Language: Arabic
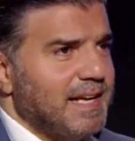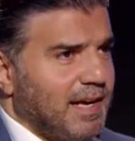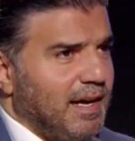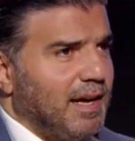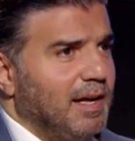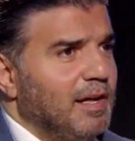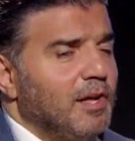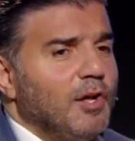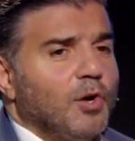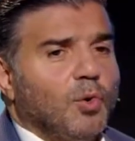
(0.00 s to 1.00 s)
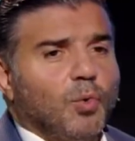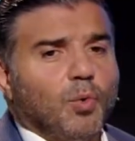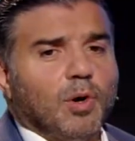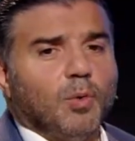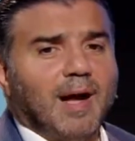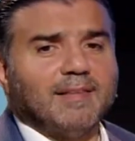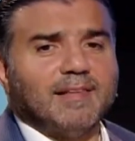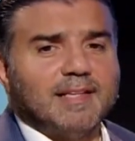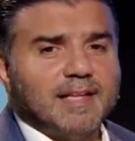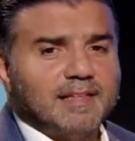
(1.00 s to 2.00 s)
لقاء
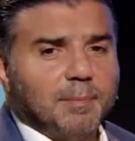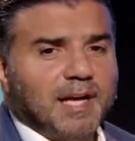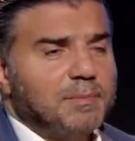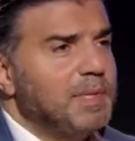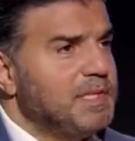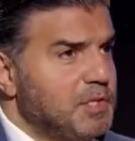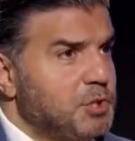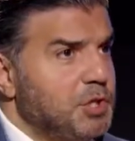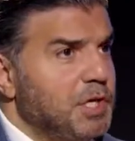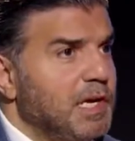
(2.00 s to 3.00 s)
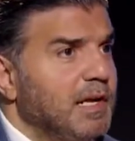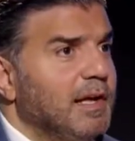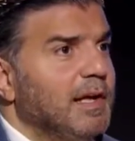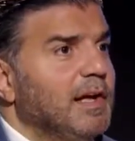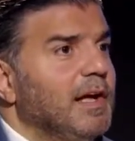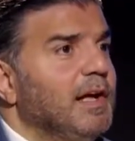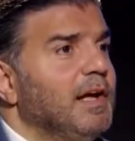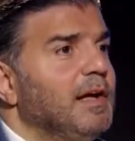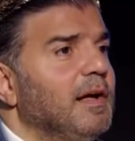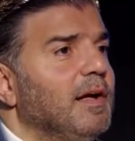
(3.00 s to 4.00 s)
وحتى اذا انتبهت بالتسجيل
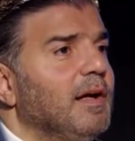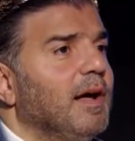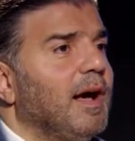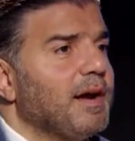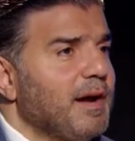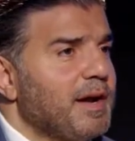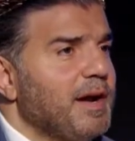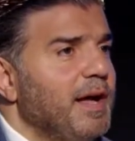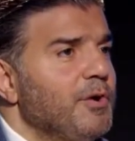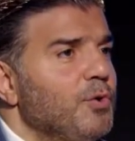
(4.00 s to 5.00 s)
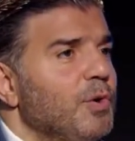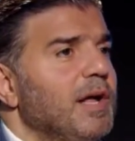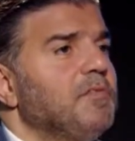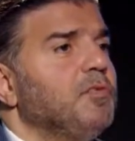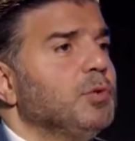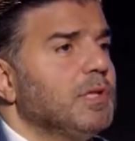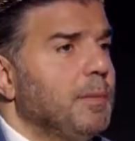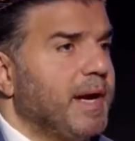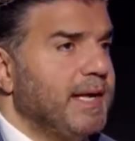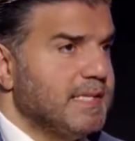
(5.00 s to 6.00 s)
قررنا انه لا نفوت لا
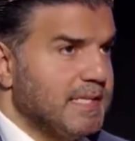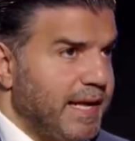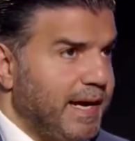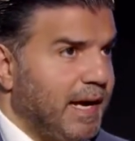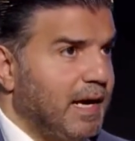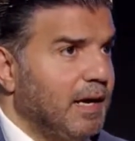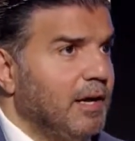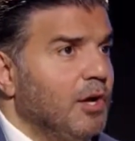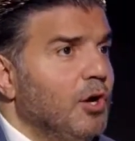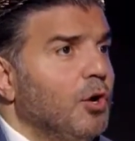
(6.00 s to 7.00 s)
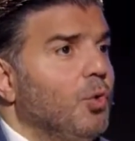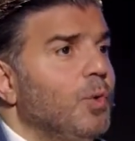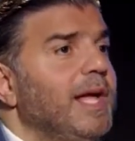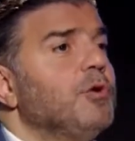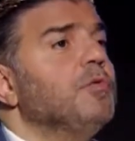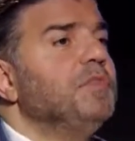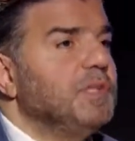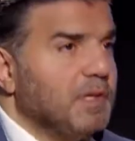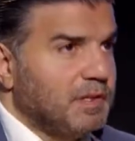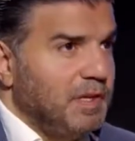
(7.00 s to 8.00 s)
برئيس لائحه ولا يكون في
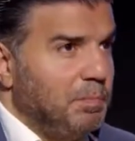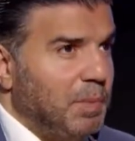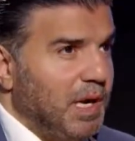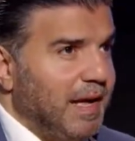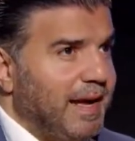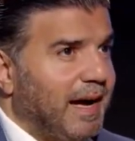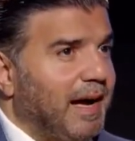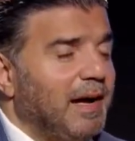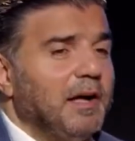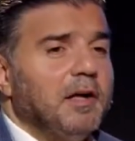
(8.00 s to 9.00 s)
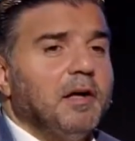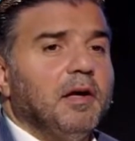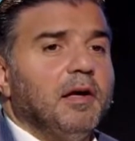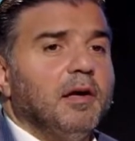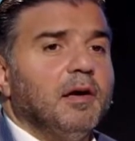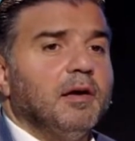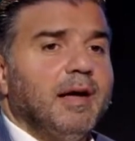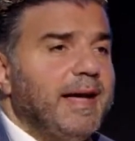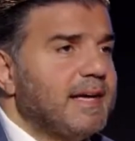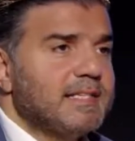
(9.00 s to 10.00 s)
ترتيب باللائحه آه،
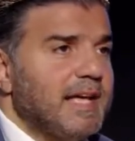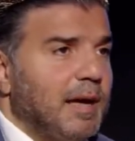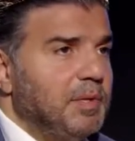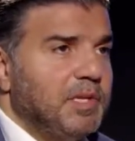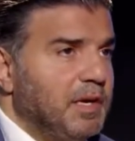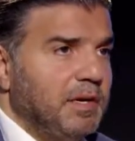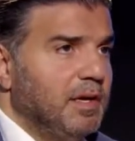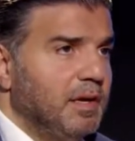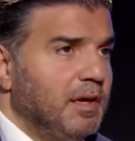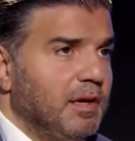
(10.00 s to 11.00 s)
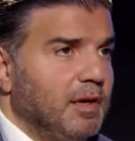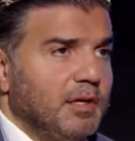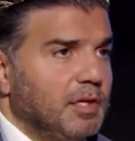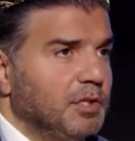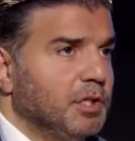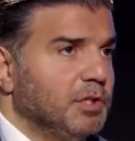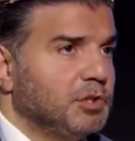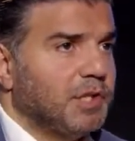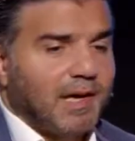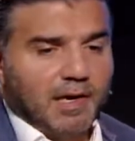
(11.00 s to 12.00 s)
هيك ثاقبت يعني آه،
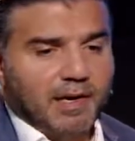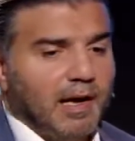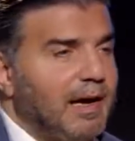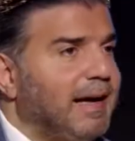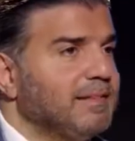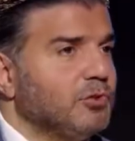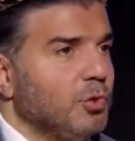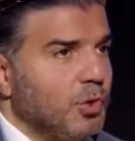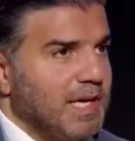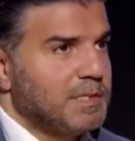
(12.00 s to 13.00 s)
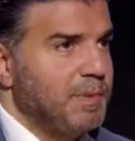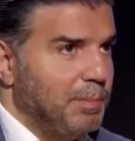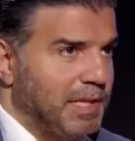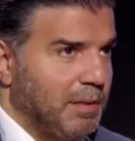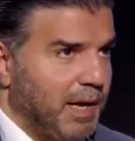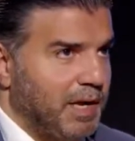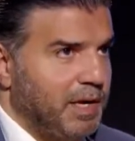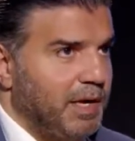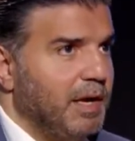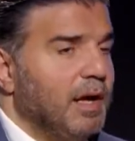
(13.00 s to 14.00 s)
اشتغلنا على حتى طلعوا الاسماء مثل ما هن
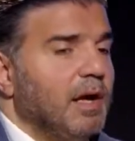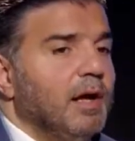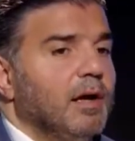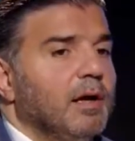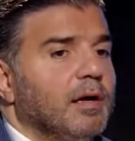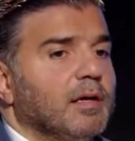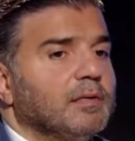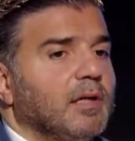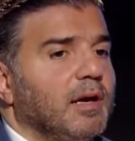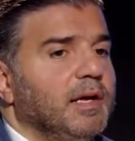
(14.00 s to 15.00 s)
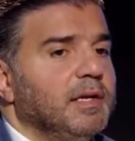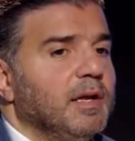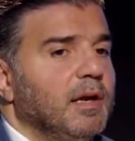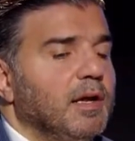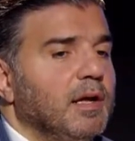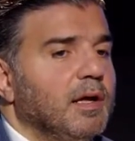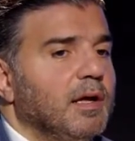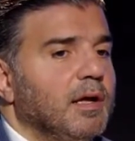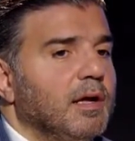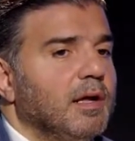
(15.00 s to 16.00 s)
نعم. آه، طالعين
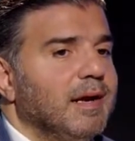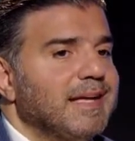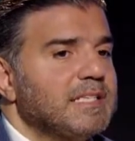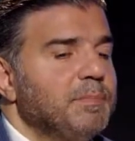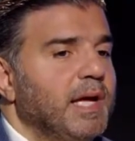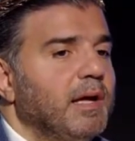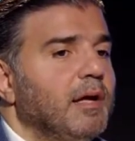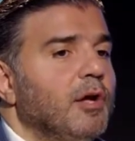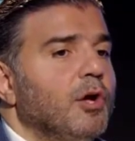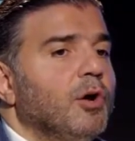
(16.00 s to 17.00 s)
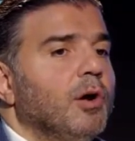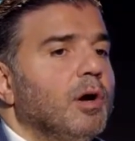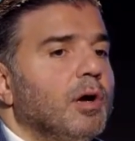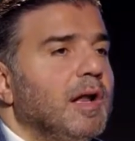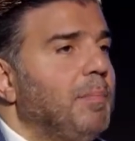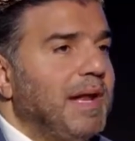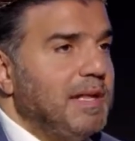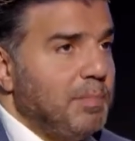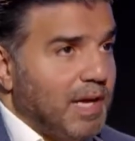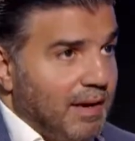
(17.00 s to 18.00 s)
الاسماء لا بل
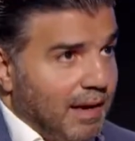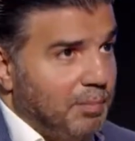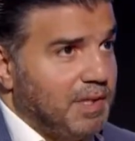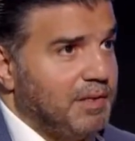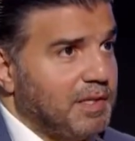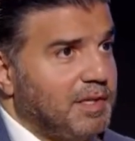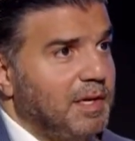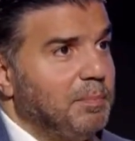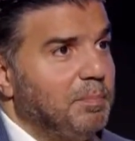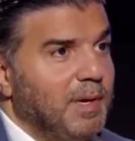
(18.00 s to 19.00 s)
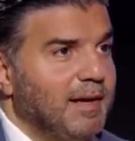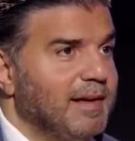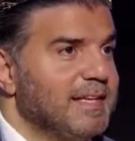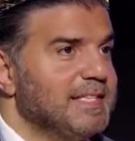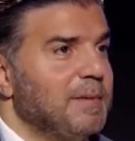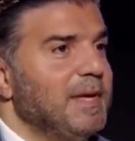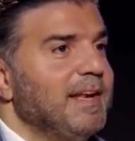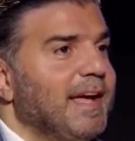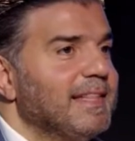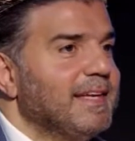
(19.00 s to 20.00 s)
يمكن بالترتيب
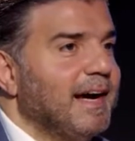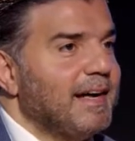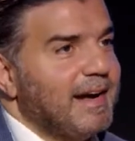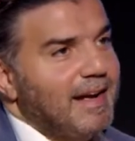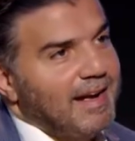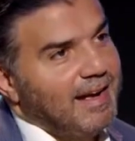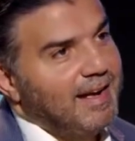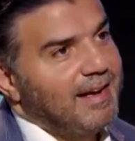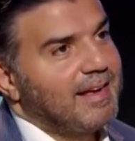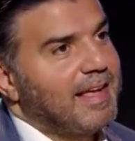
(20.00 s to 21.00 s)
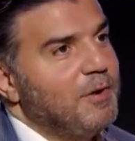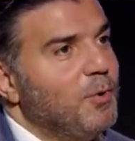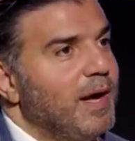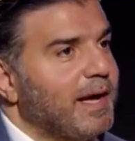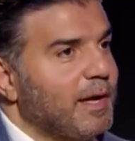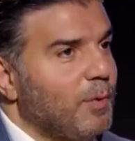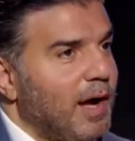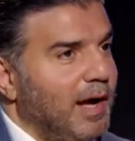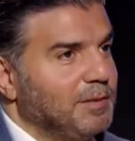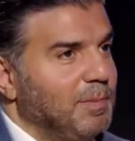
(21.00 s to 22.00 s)
زميلنا ادجار كان هو اخر
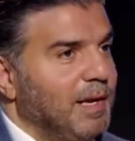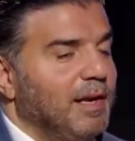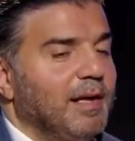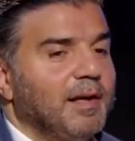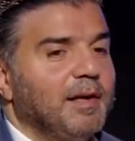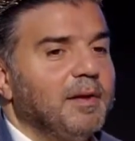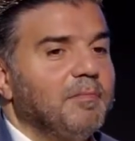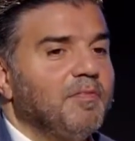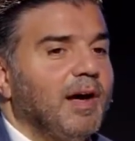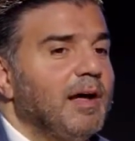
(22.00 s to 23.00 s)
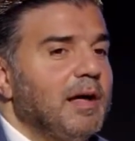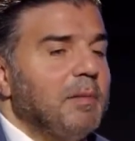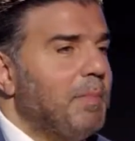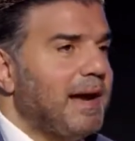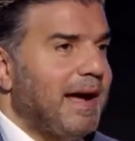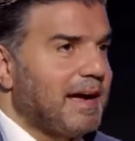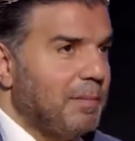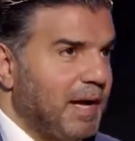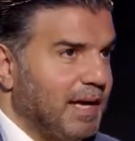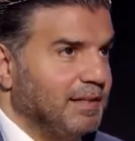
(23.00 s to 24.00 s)
واحد بال فما
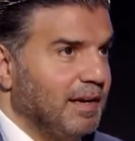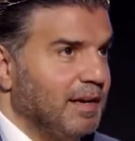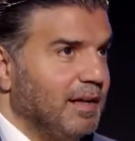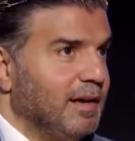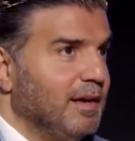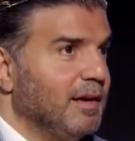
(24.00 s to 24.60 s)
انحكى بهذا نعم، نعم.